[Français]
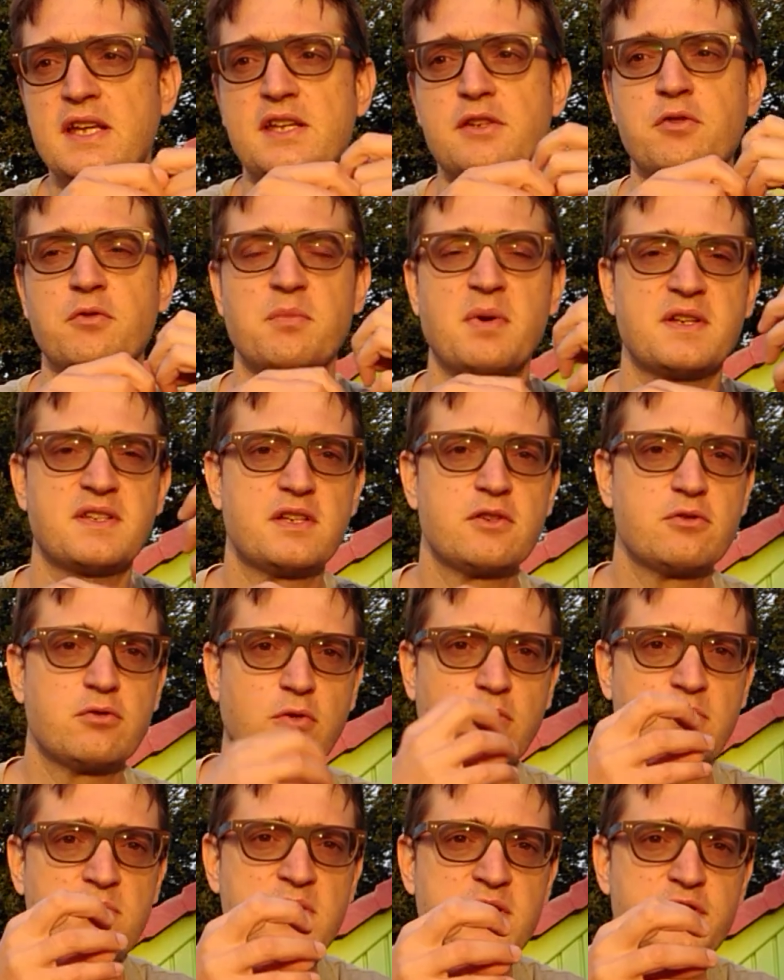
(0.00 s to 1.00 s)
Ils sont basés
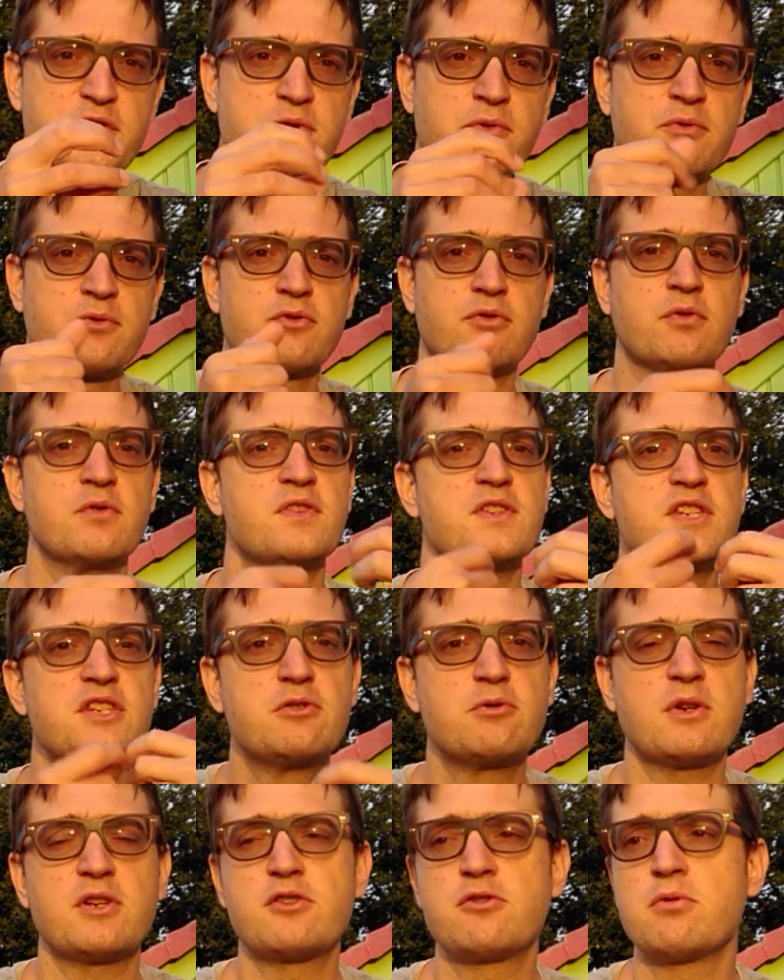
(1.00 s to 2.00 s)
sur une mission, sur une
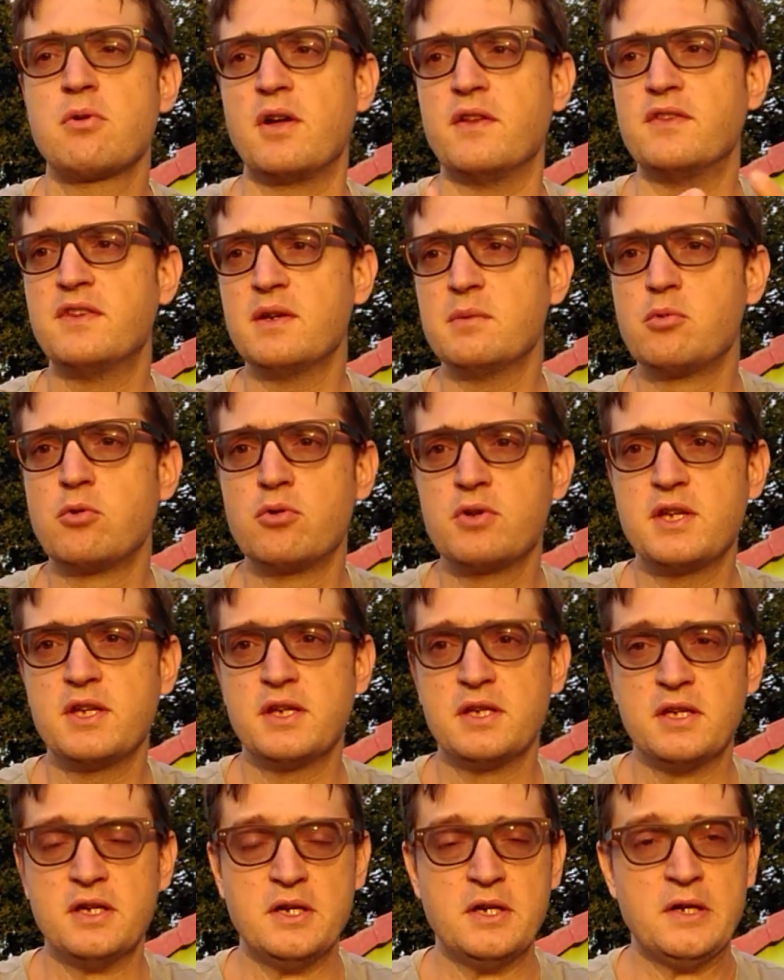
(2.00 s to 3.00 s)
situation à
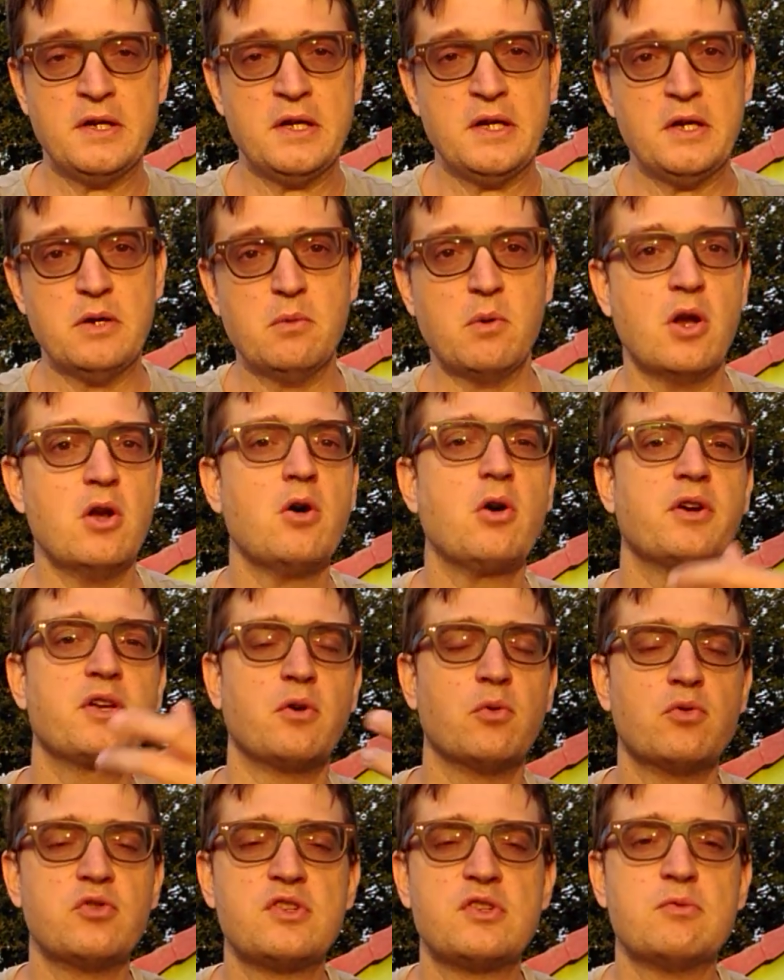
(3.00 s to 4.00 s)
débrouiller. Ou alors il,
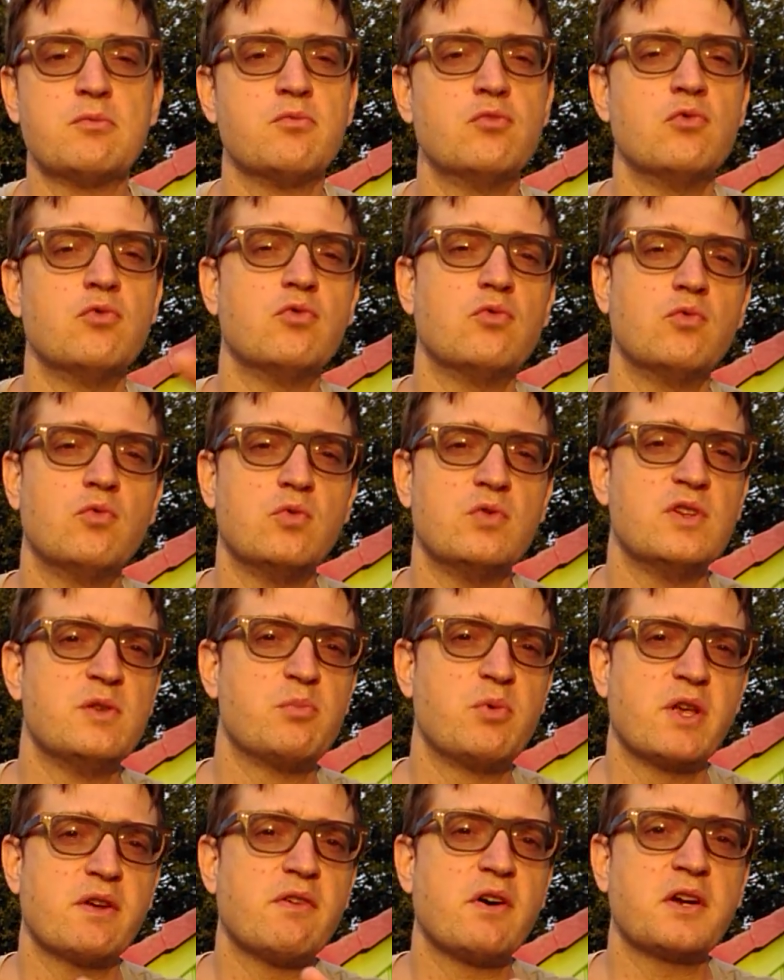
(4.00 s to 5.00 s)
aussi, il
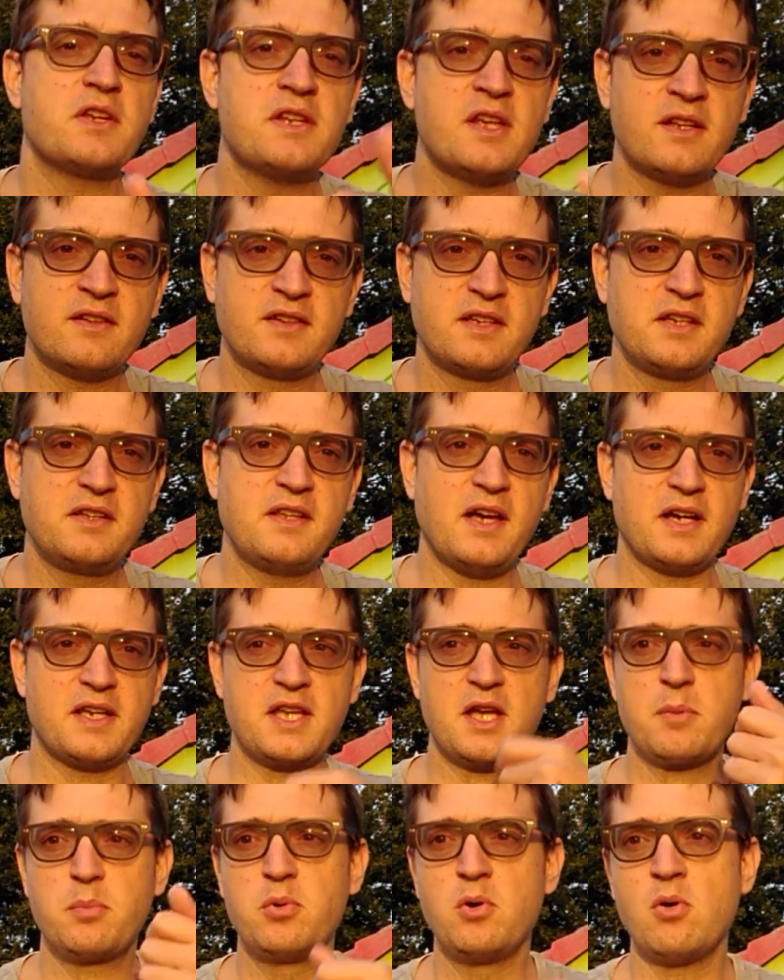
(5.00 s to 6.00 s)
peut y avoir une intrigue
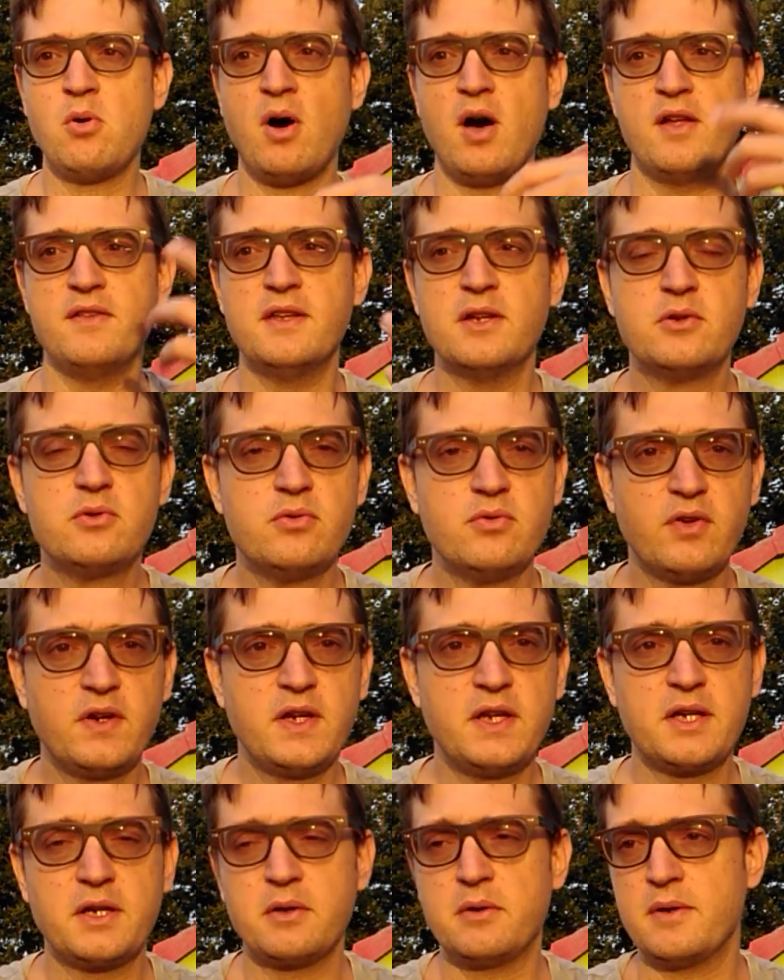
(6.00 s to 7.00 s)
d'arrière-plan à
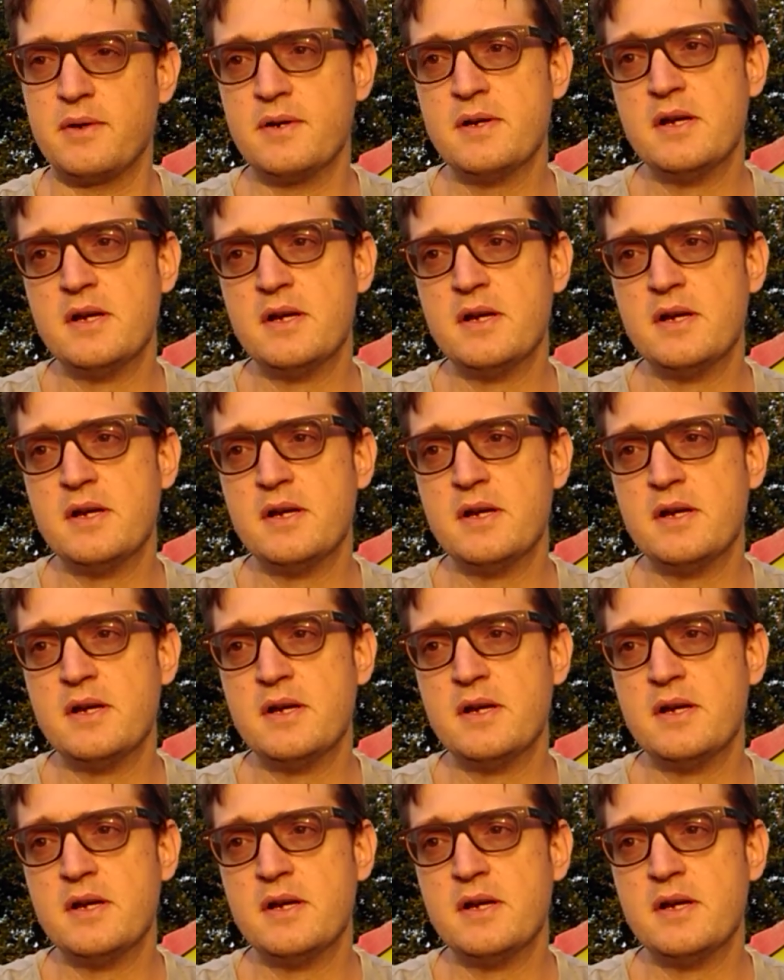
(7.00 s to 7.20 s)
découvrir.